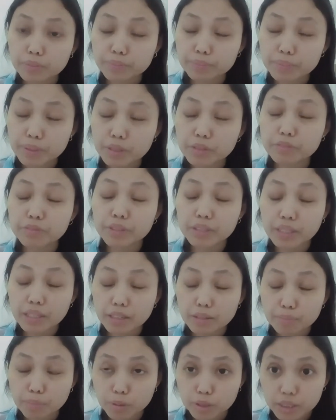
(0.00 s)

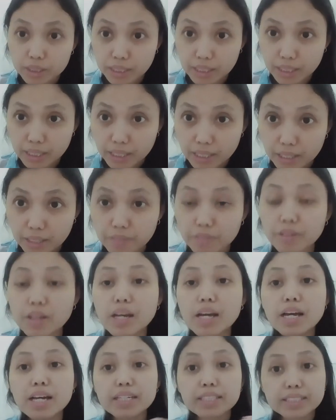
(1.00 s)
berpikir positif.
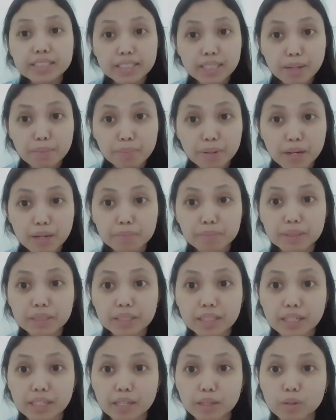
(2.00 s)
Siapkan
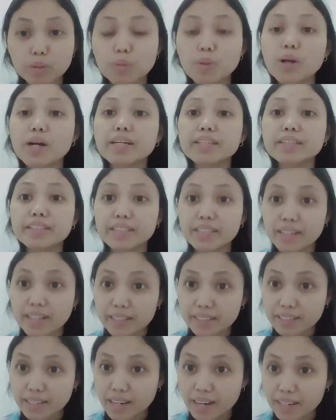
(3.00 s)
mental yang kuat
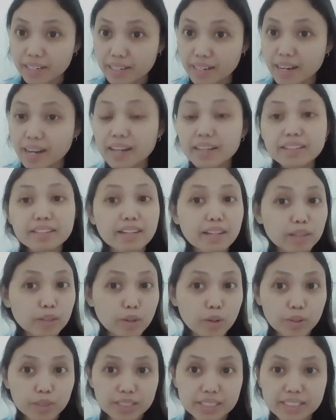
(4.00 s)
dengan keadaan dan
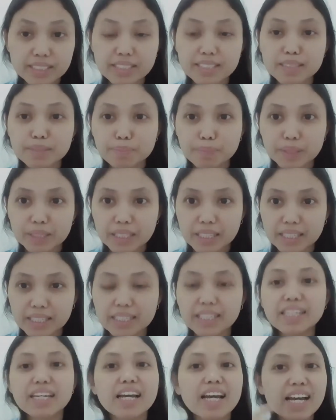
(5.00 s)
kondisi seperti
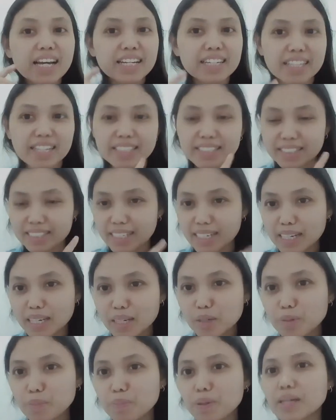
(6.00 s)
ini dan jangan
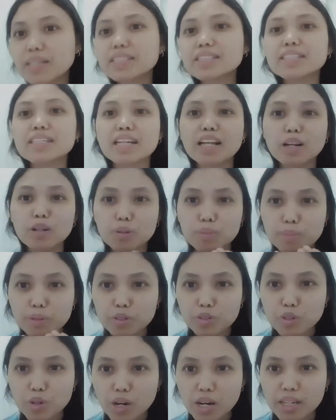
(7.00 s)
lupa selalu
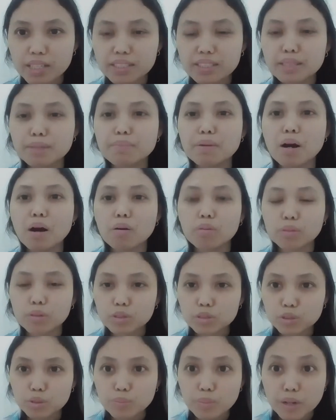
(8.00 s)
berdoa sama Allah
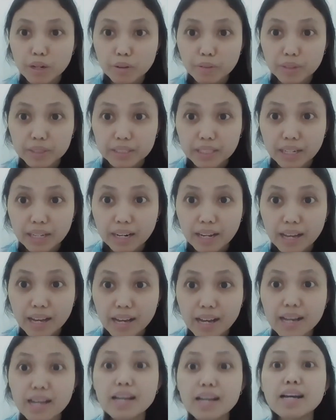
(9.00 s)
Subhanahu wa
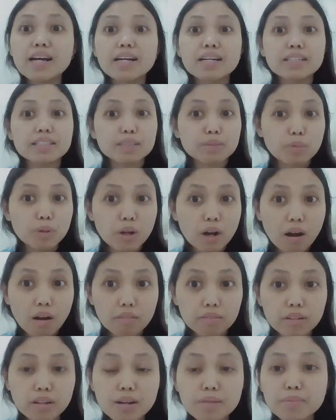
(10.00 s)
taala. Semoga
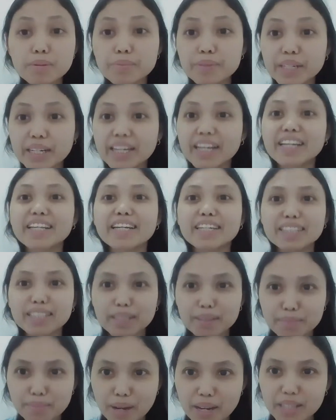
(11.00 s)
Allah memberikan yang
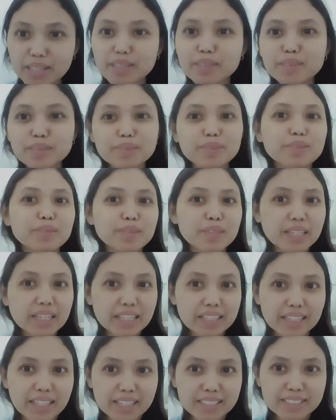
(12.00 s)
terbaik untuk
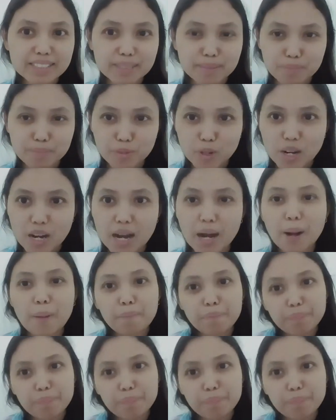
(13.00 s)
kita semua